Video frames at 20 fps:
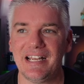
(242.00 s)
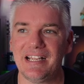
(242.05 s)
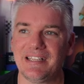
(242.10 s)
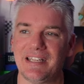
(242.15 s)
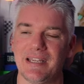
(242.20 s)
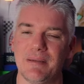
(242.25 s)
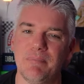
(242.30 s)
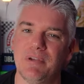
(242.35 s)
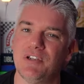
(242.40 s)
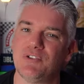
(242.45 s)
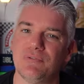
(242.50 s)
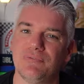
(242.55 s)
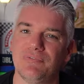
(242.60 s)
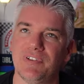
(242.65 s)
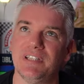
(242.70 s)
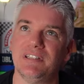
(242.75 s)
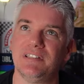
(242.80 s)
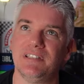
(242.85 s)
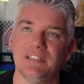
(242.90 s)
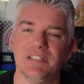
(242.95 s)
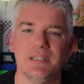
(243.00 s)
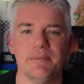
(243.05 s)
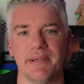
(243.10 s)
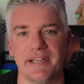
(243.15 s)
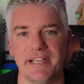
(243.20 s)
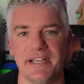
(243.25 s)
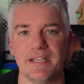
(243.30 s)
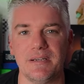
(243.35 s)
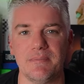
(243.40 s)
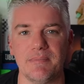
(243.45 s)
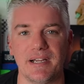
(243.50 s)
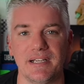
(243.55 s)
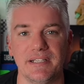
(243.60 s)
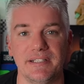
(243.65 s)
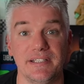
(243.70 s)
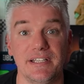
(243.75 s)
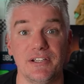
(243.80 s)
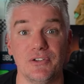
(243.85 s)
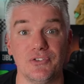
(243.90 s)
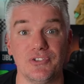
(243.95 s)
anche bei ciuffetti di peli
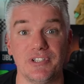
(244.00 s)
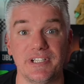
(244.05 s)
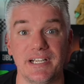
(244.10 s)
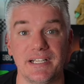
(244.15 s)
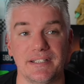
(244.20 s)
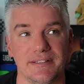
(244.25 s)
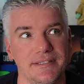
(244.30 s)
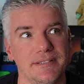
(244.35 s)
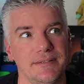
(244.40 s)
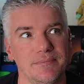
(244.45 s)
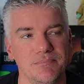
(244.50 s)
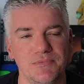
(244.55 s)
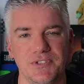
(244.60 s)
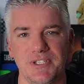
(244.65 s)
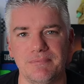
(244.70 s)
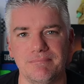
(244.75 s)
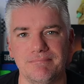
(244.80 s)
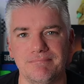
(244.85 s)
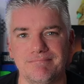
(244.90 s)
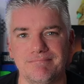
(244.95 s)
animali dei nostri gatti sì.